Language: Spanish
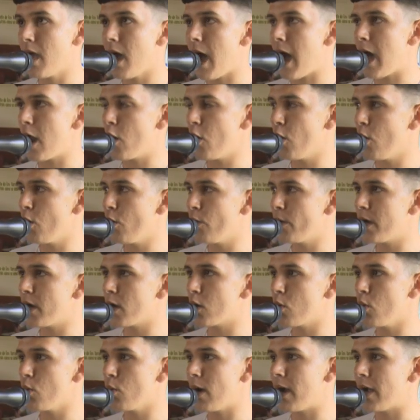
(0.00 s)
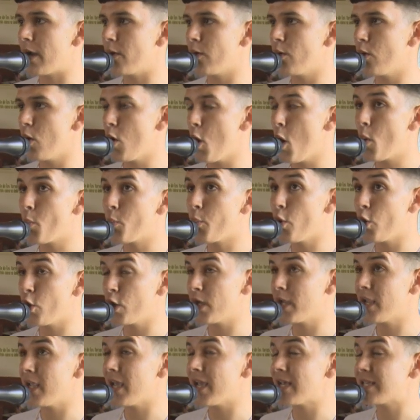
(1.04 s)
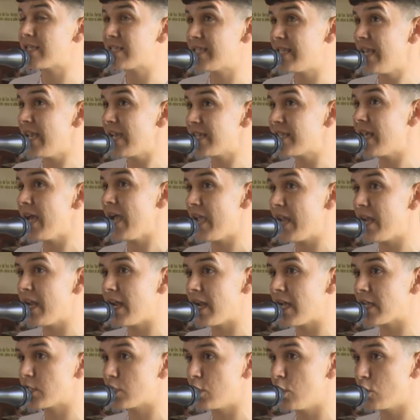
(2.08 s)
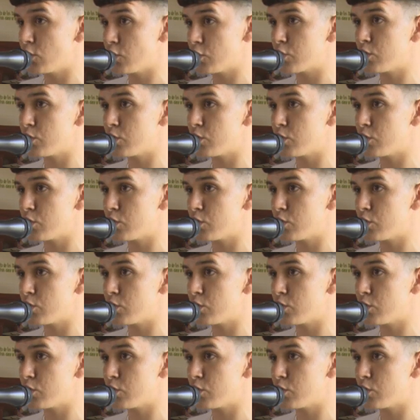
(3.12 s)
a los jóvenes cubanos, porque si esa generación